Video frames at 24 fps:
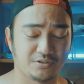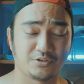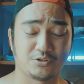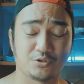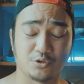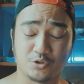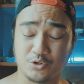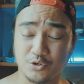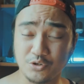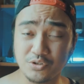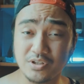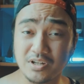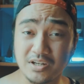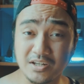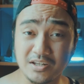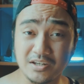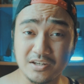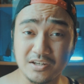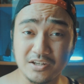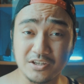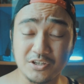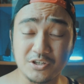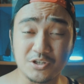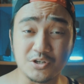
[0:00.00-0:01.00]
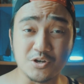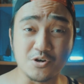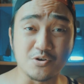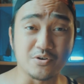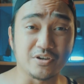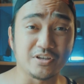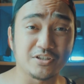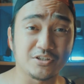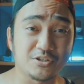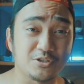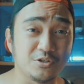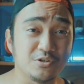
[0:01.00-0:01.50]
So yun narinig nyo
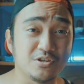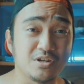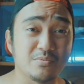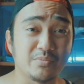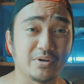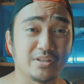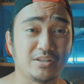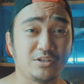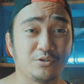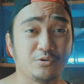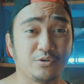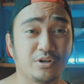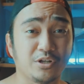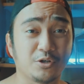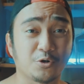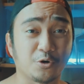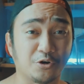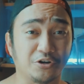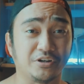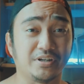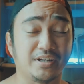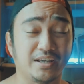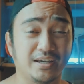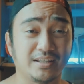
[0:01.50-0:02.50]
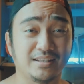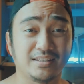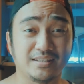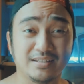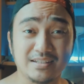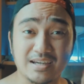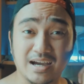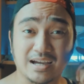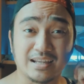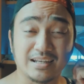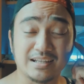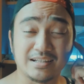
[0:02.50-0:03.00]
is yun naman yung recorded
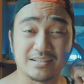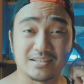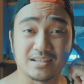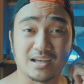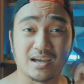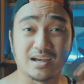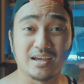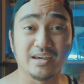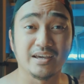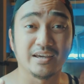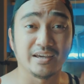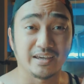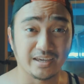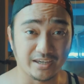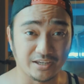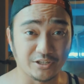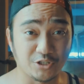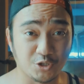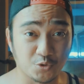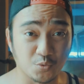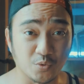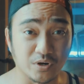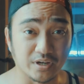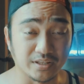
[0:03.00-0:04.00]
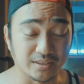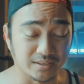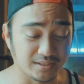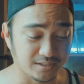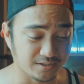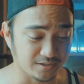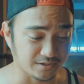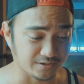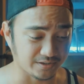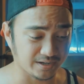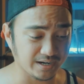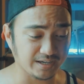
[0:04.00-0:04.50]
galing sa H1.
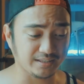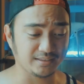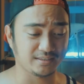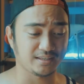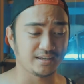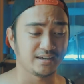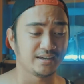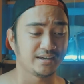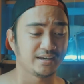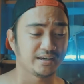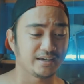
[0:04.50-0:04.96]
Alright?